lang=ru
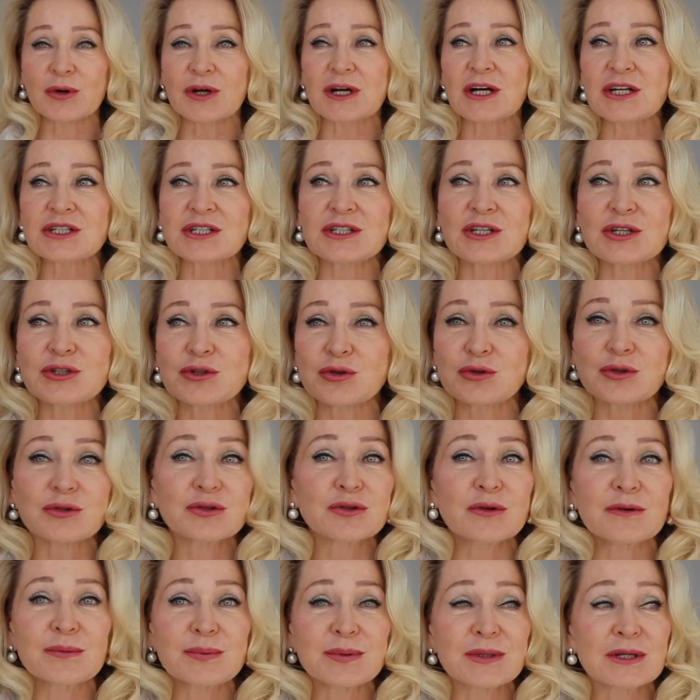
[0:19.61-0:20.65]
Кажется, да, что ты
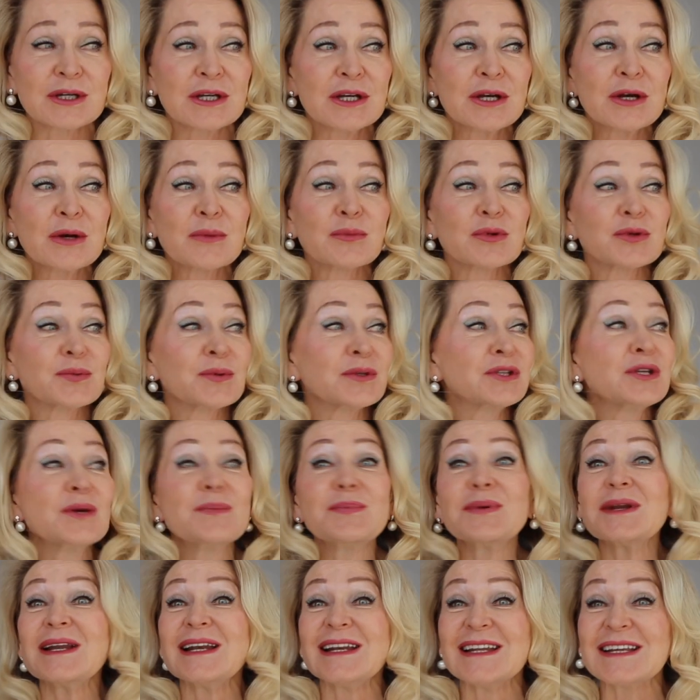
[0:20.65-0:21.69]
что вообще, может быть,
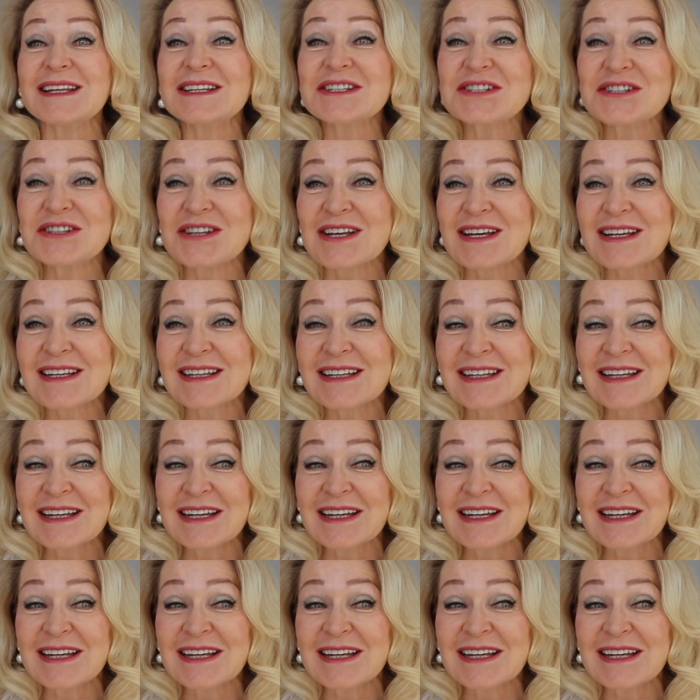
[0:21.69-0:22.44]
неприличная,